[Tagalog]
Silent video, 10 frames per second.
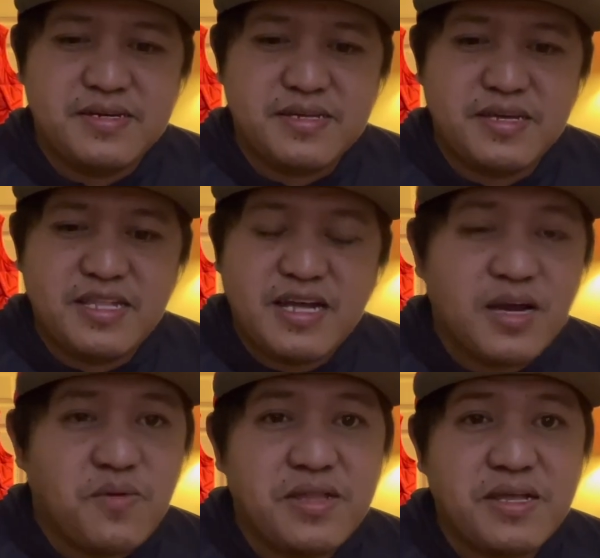
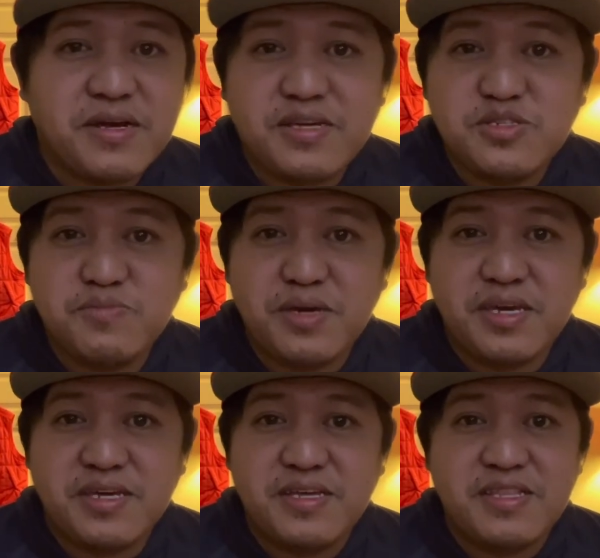ginagawa ng resume
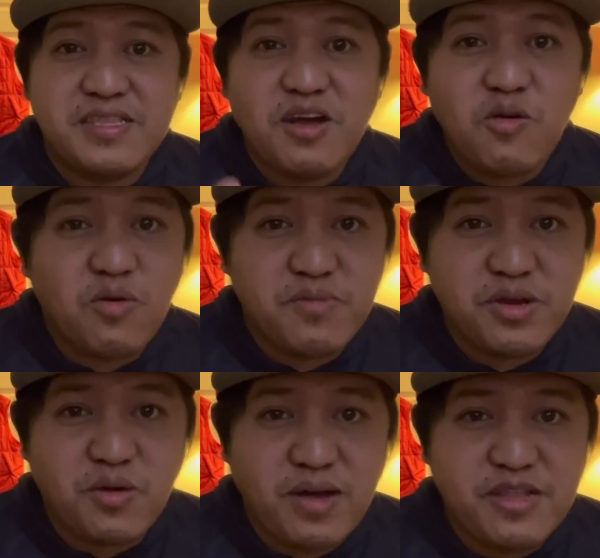na
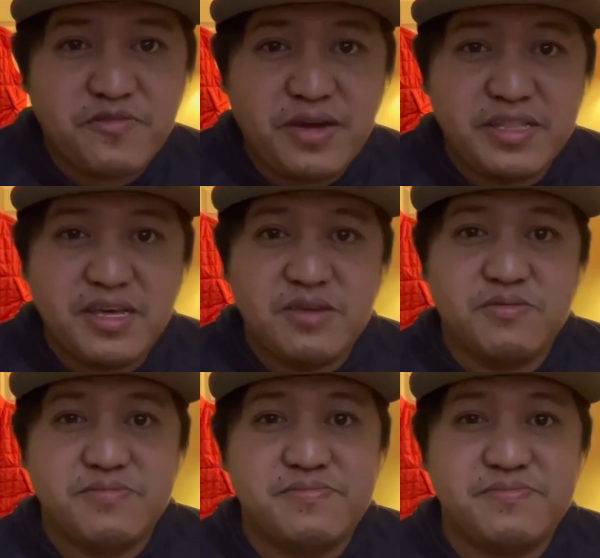overqualified kayo.